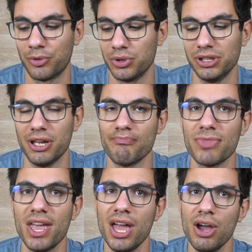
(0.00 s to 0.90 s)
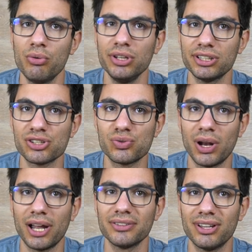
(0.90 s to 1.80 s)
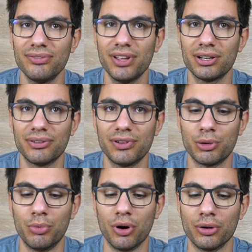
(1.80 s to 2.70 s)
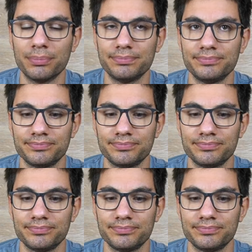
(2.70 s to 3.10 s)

Quindi un intersuola davvero davvero buono.